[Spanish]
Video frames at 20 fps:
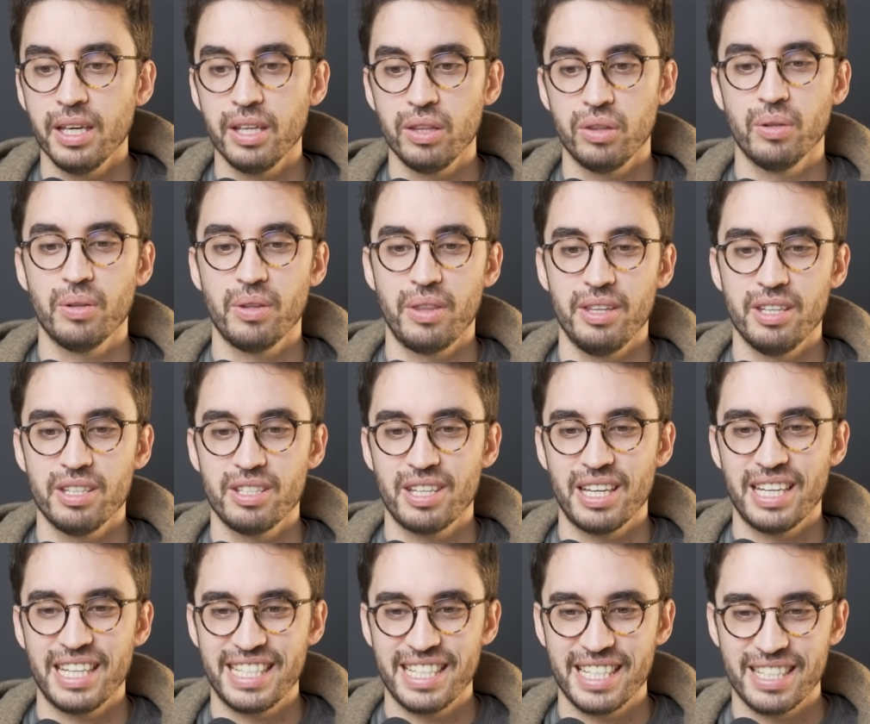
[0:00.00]

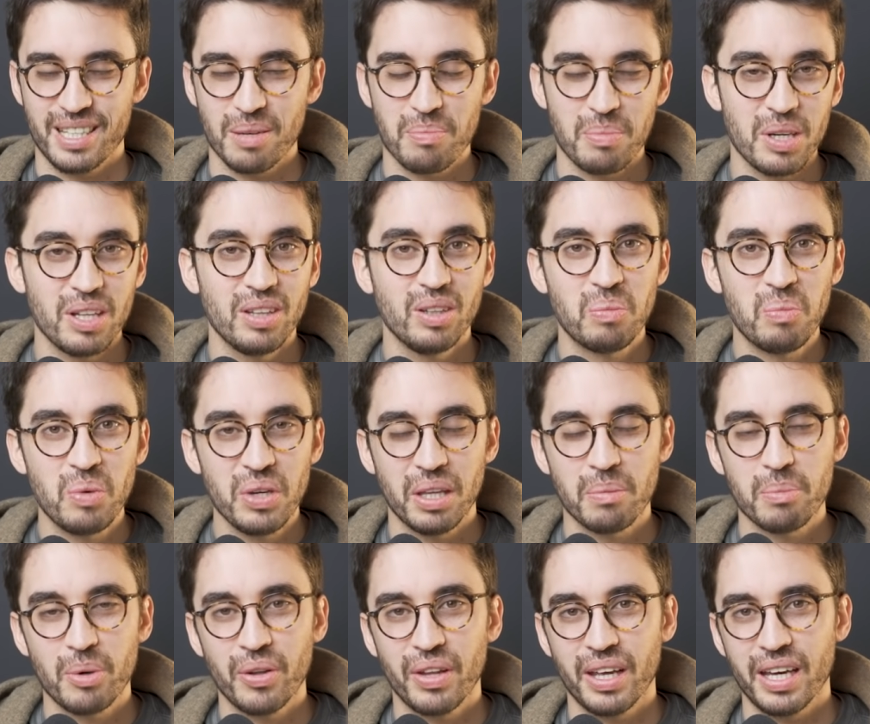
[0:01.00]
Entonces, se está poniendo muy
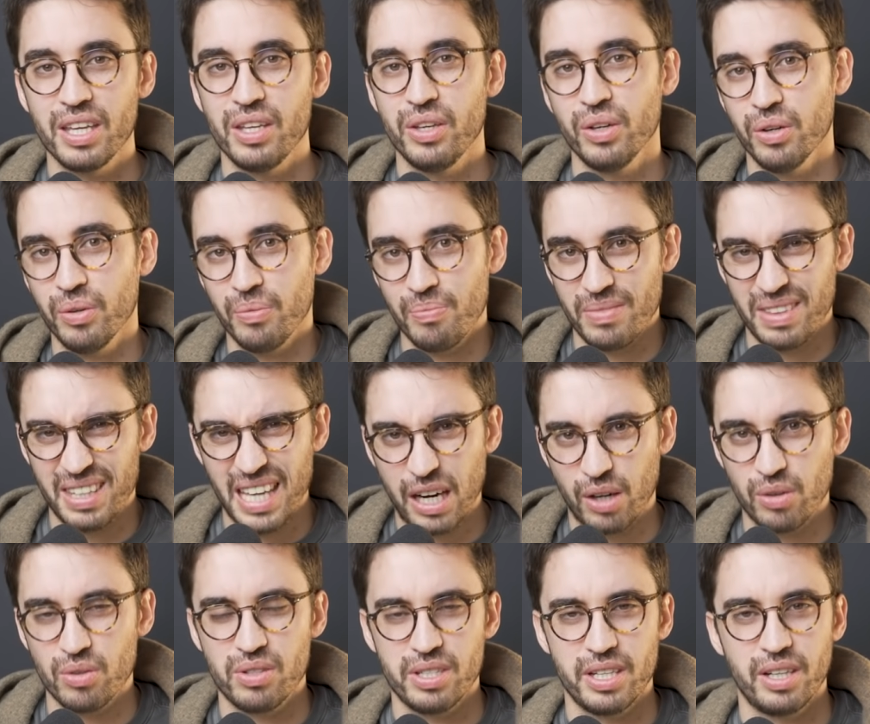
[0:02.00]
de moda y yo te
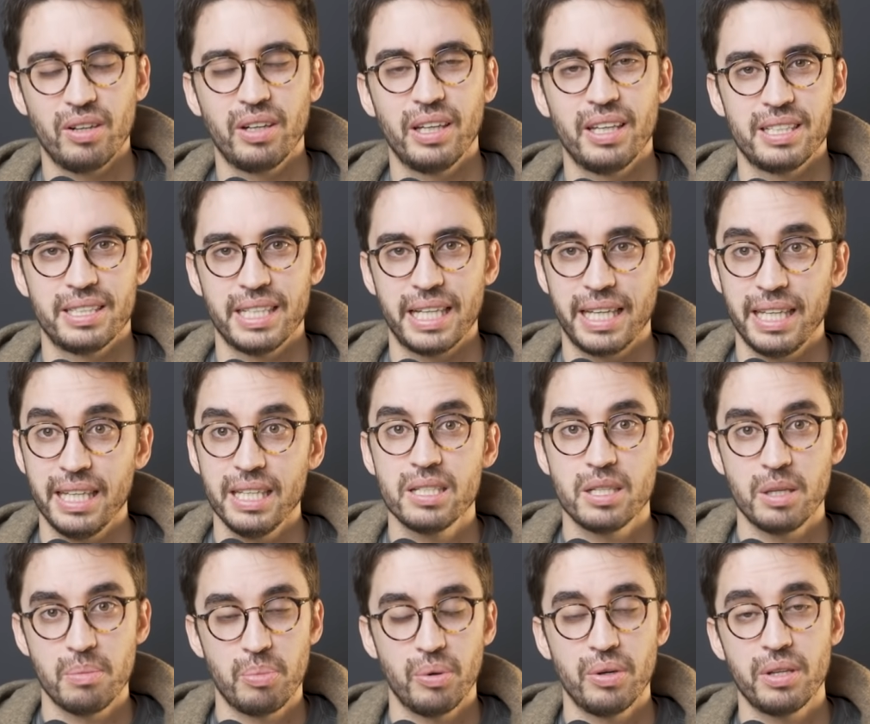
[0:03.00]
aconsejo que desde aquí,
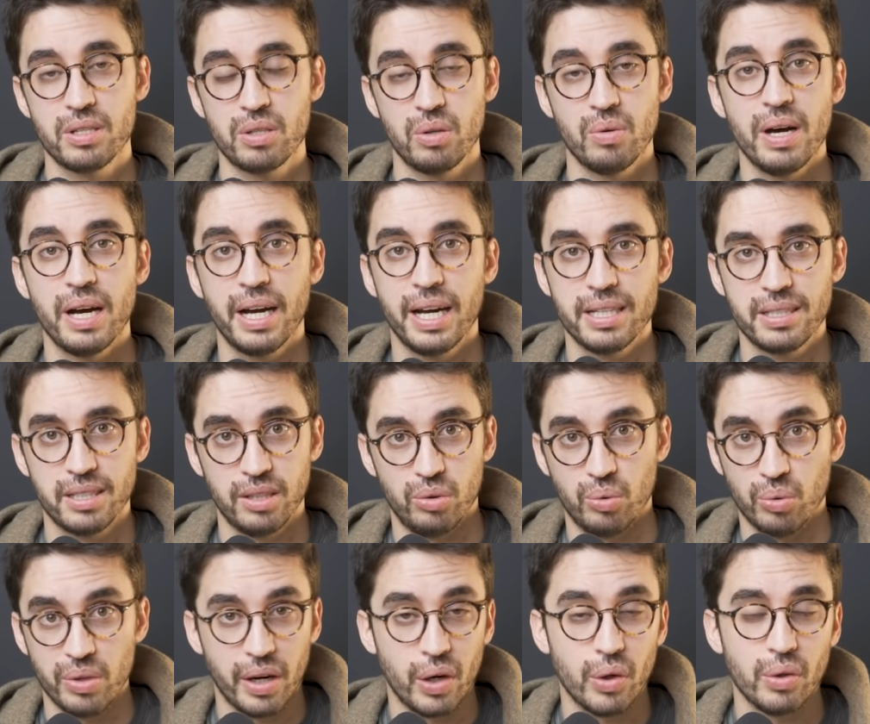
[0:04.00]
si puedes, lo hagas en
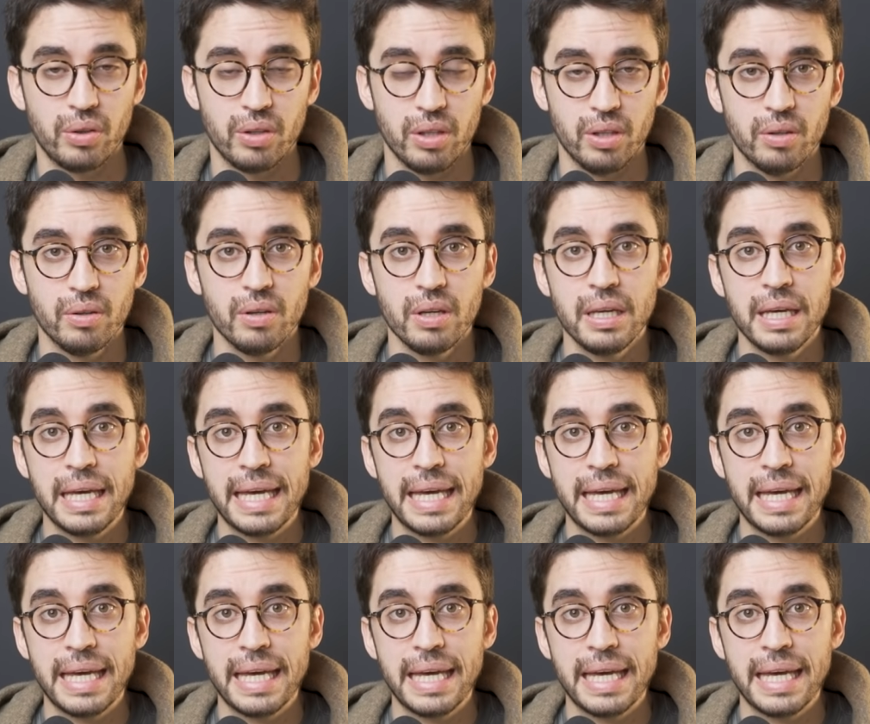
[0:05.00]
tu negocio,